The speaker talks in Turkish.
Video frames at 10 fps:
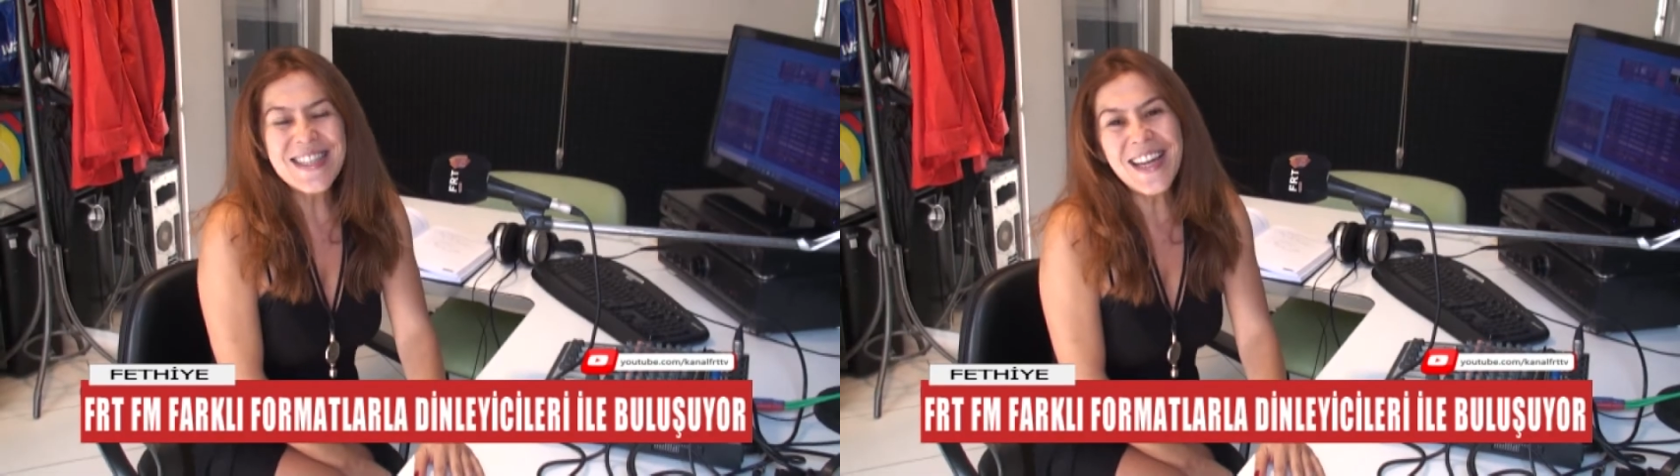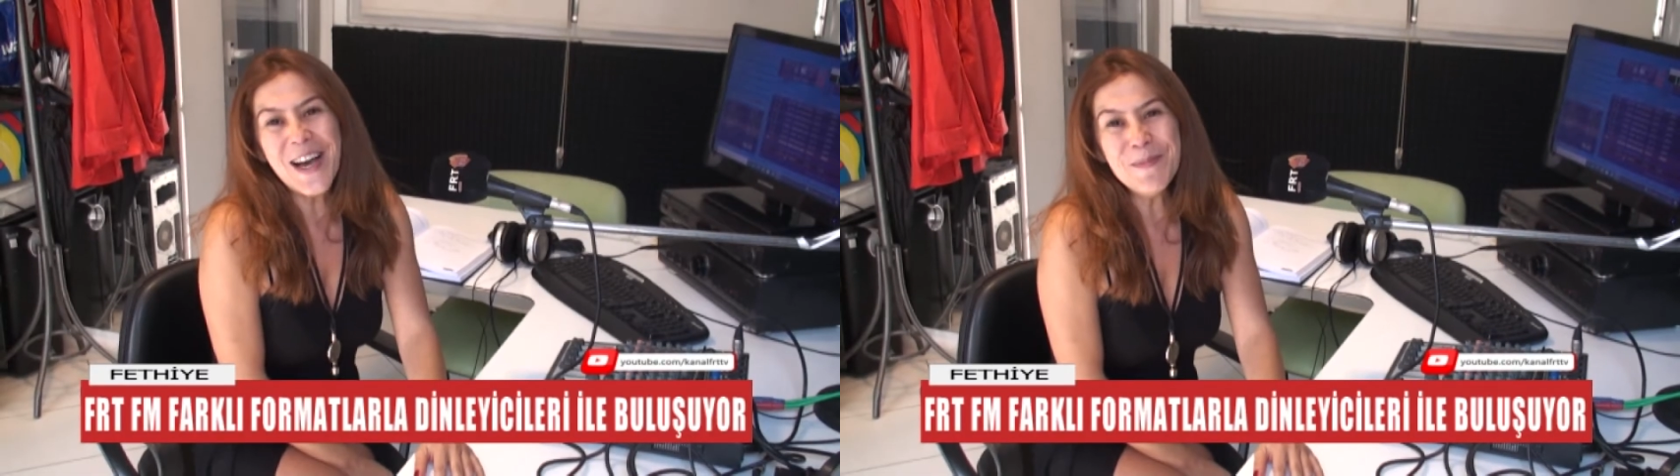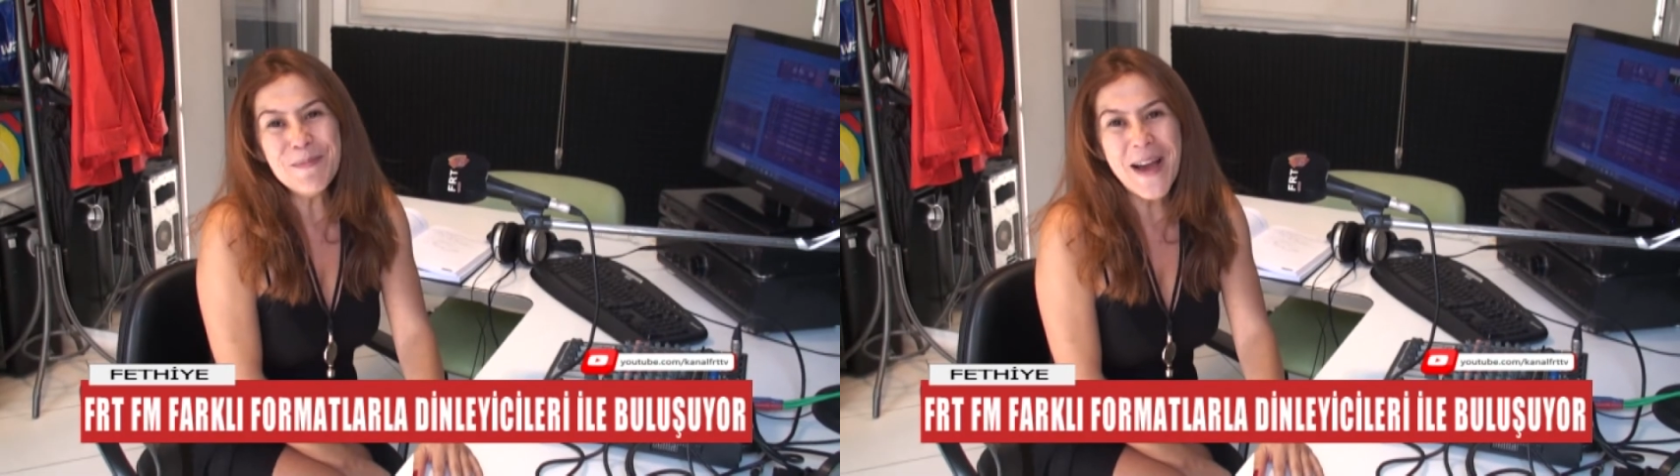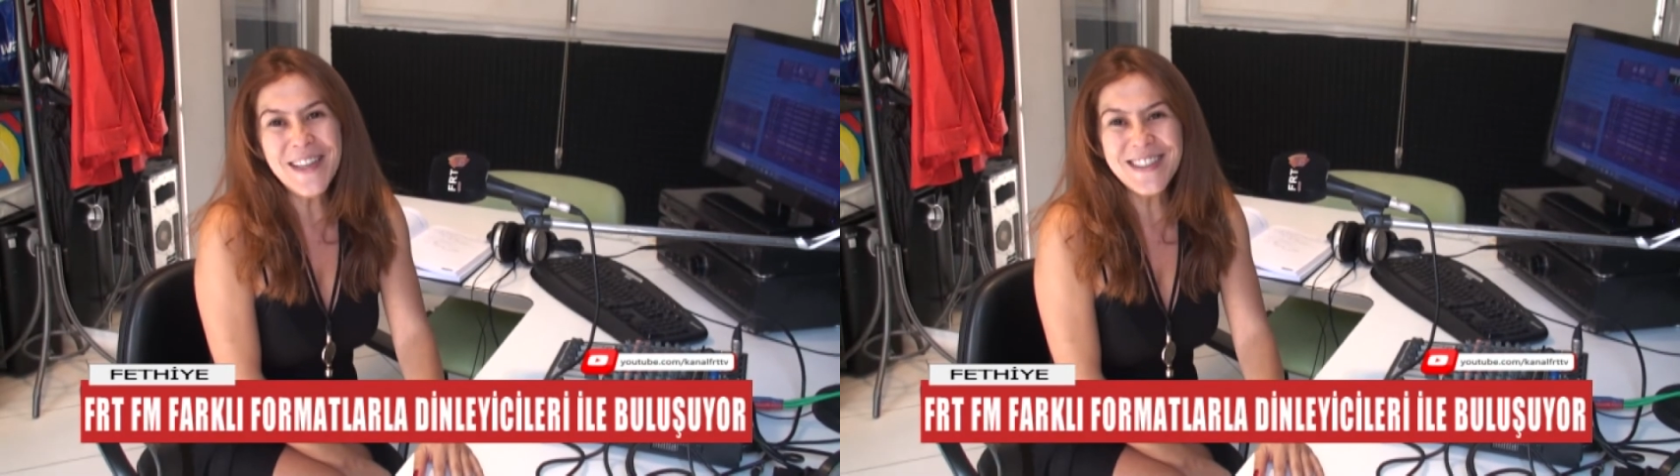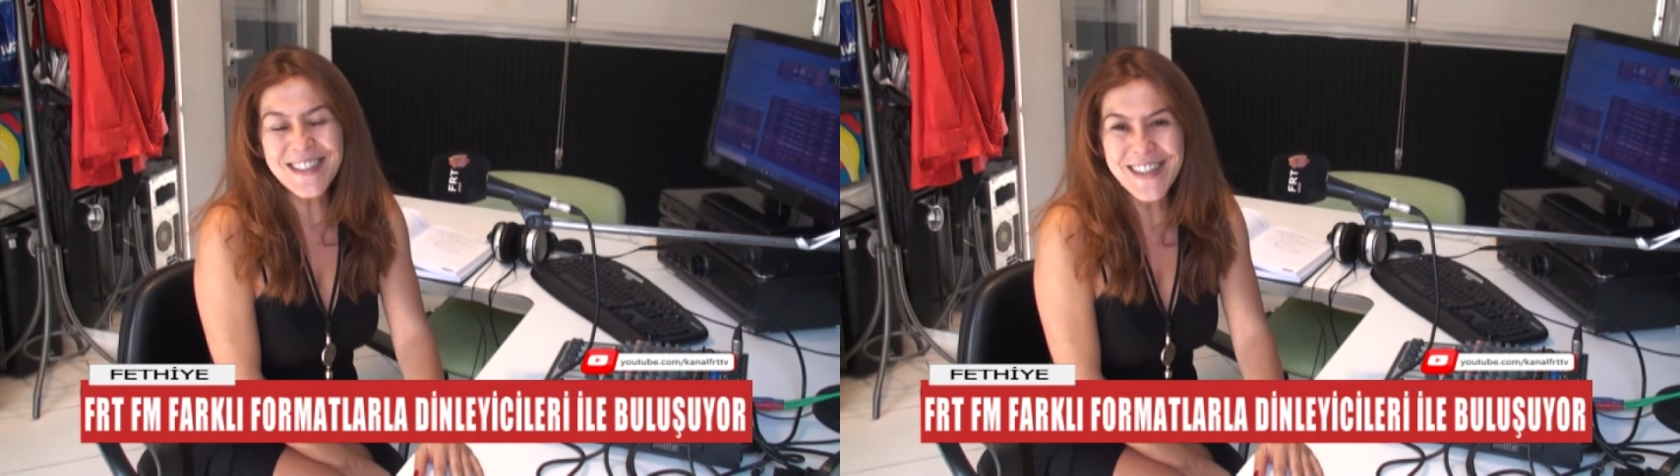Selam ben
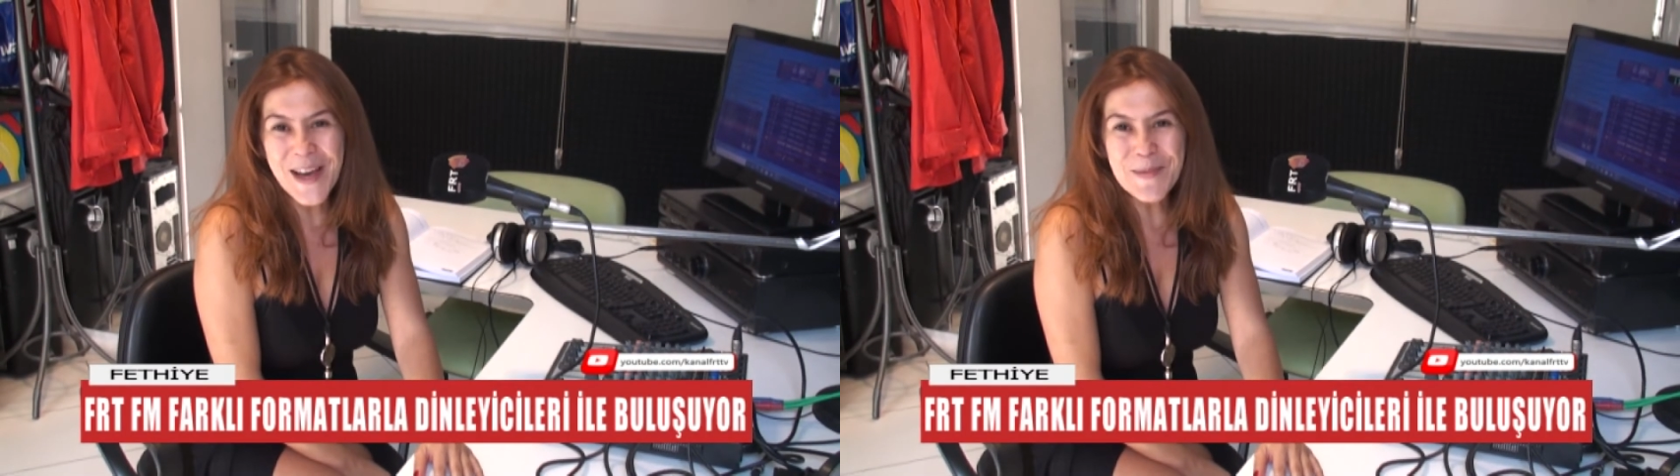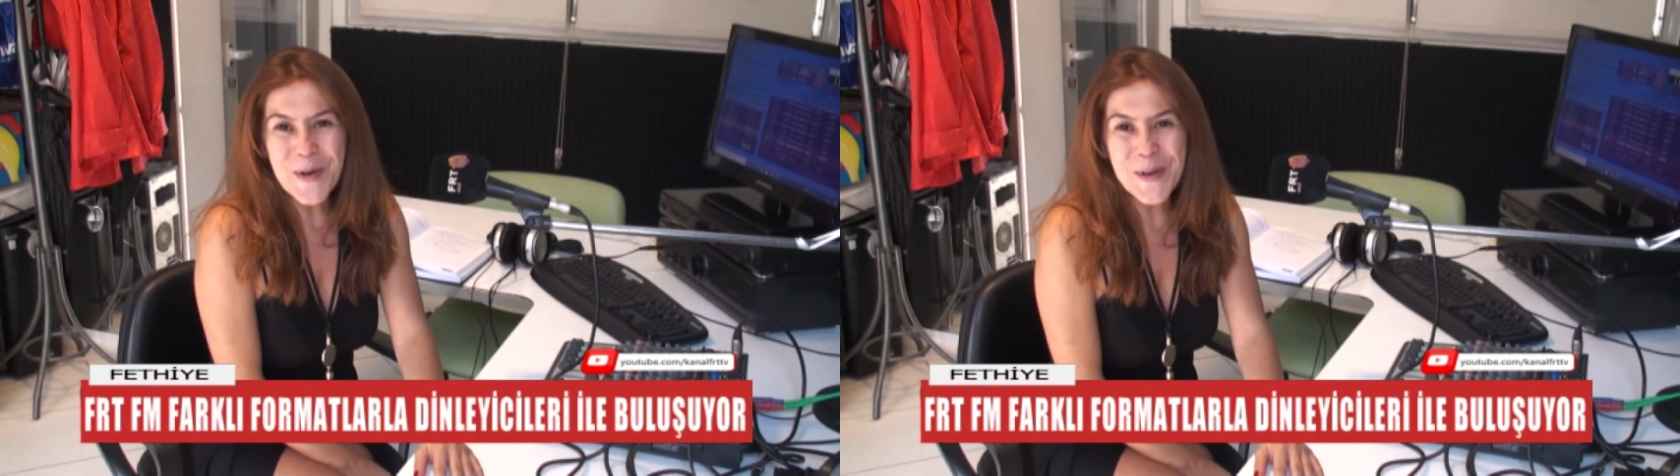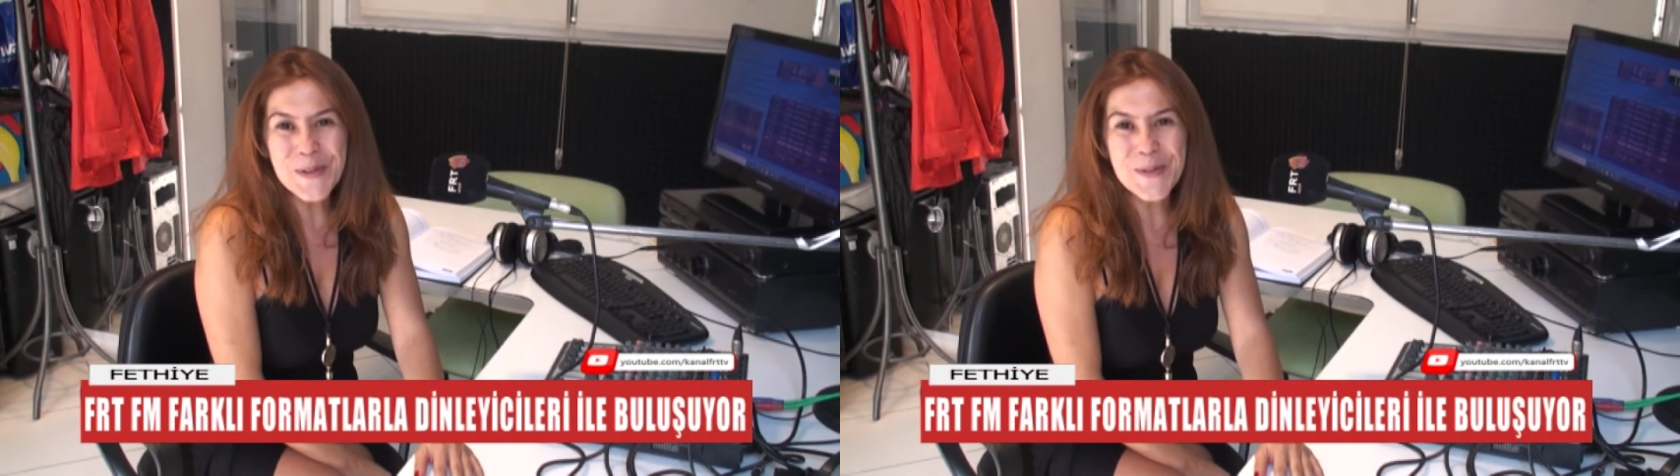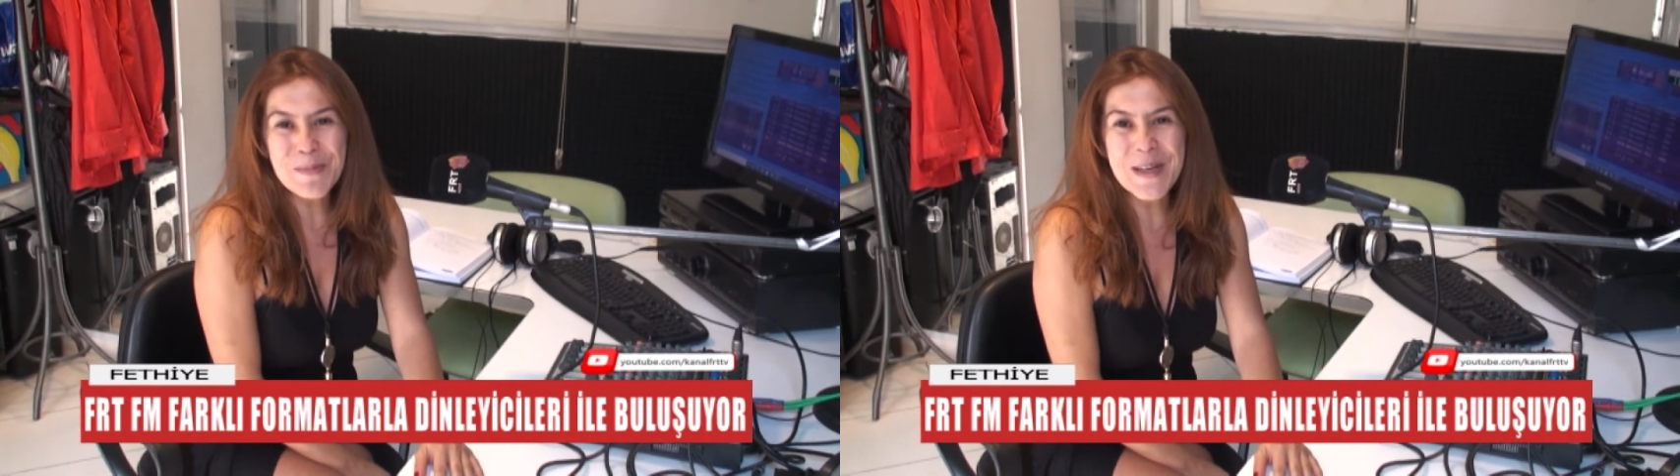şey- Çiğdem Öz.